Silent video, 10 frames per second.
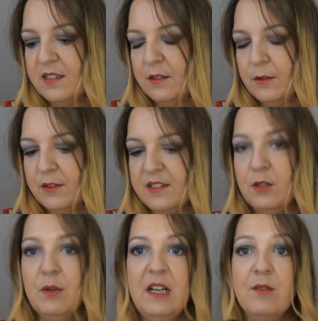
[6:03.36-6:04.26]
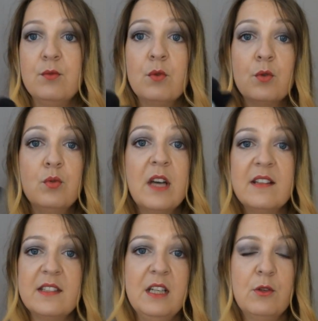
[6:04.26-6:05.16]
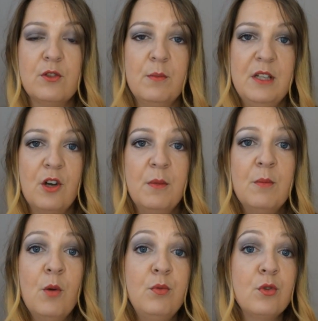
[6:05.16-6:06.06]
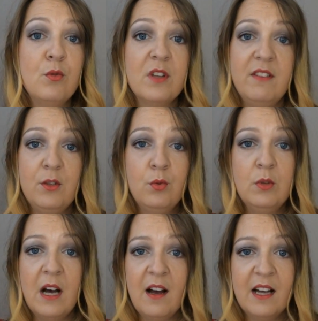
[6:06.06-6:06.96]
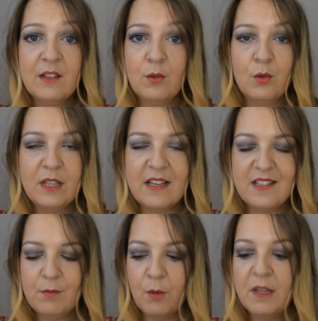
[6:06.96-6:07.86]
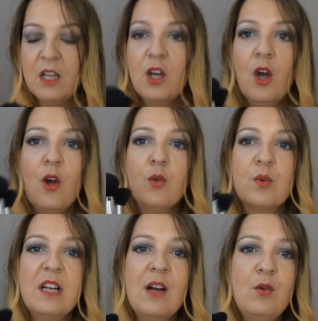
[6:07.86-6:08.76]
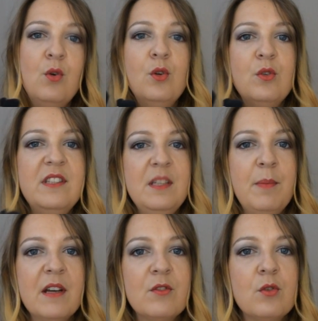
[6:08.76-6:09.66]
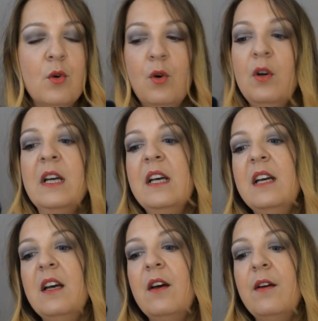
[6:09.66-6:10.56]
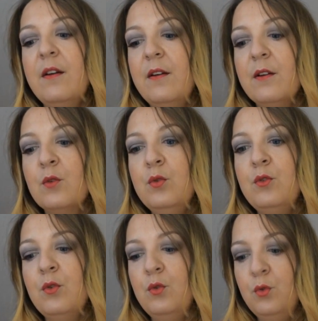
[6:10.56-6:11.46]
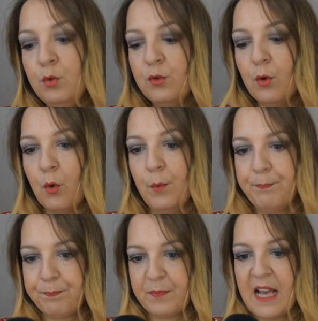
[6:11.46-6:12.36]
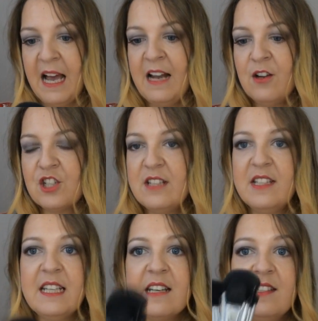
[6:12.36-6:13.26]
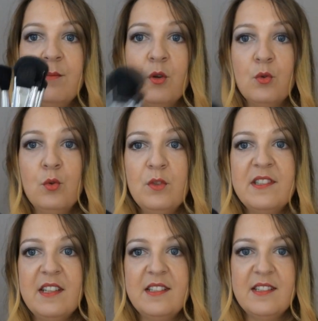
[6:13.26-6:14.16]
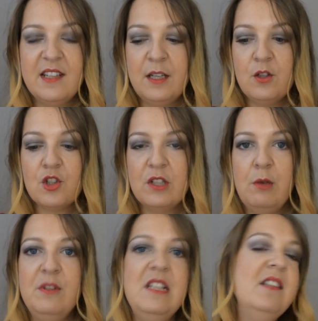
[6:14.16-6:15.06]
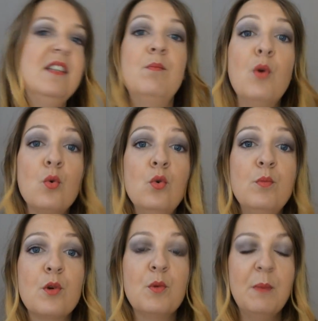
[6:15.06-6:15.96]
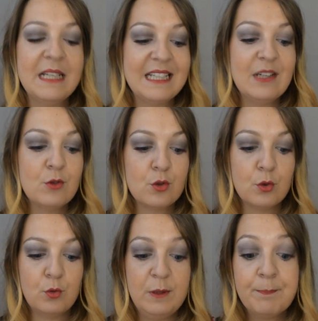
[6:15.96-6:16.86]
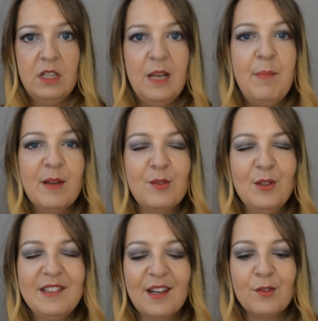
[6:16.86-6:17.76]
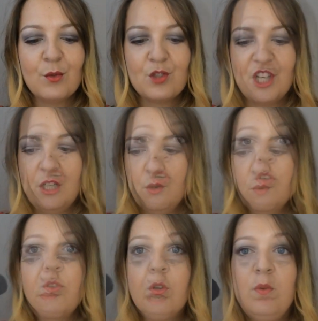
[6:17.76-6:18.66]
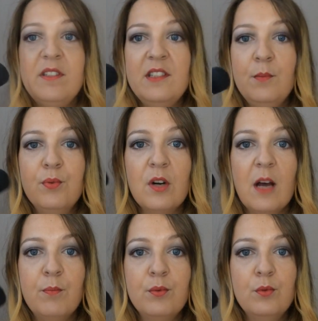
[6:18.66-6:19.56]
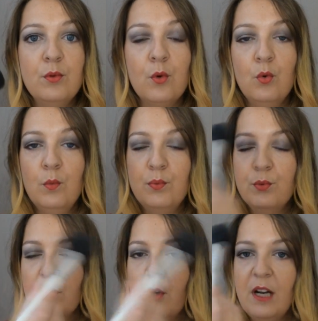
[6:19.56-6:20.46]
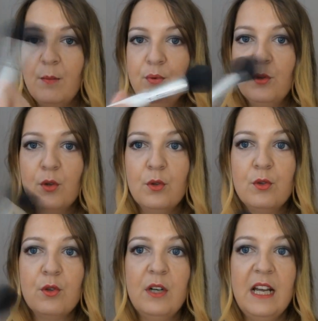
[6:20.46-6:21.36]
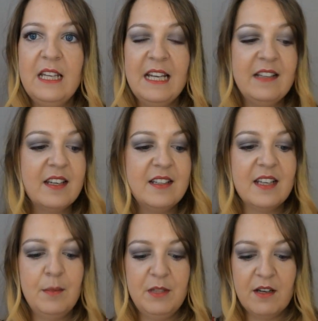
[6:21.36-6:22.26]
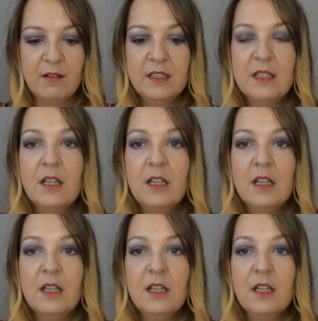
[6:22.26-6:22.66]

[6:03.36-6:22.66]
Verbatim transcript: c'est ELF. E Ou en tout cas, ça y ressemble énormément puisque vous avez tout à 1€ euro quasiment. Donc là, le lot de 10 pinceaux euh, coûte 12 euros. Alors je les ai quasiment tous testés, j'en ai utilisé beaucoup pour me maquiller aujourd'hui. Les pinceaux teints sont géniaux. Celui-ci pour la poudre ou pour euh, la poudre de soleil est très très bien.